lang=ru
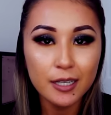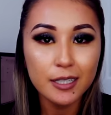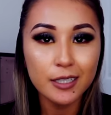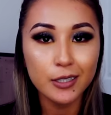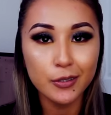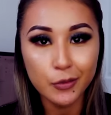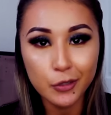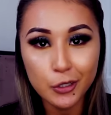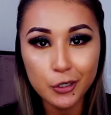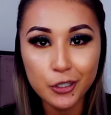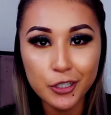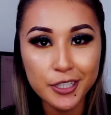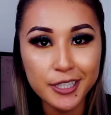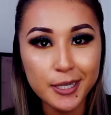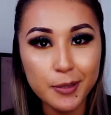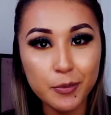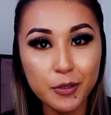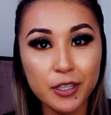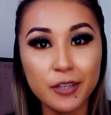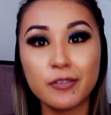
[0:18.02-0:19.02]
Сегодняшнюю
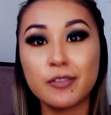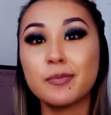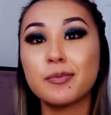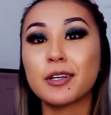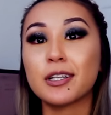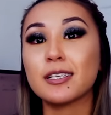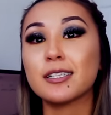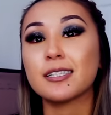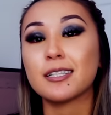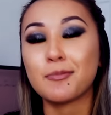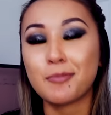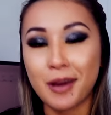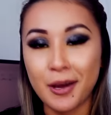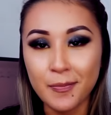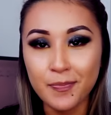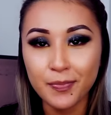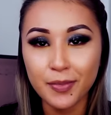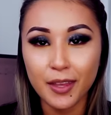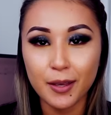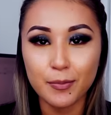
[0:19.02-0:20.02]
тему я выбрала
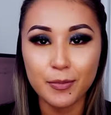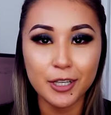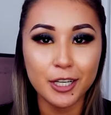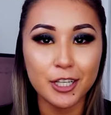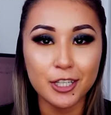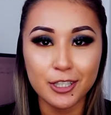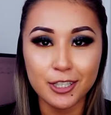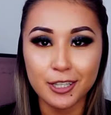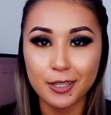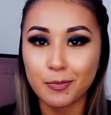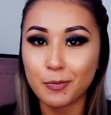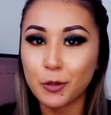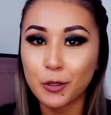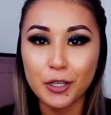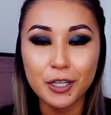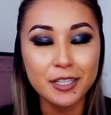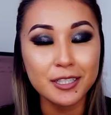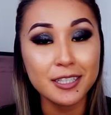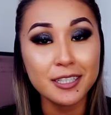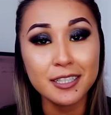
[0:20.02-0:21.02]
сама, мне кажется, это
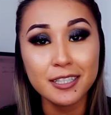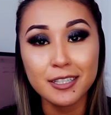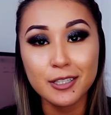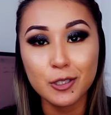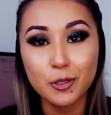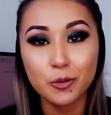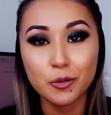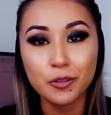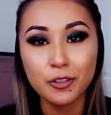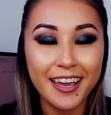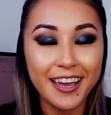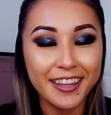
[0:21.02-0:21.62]
многих заинтересует.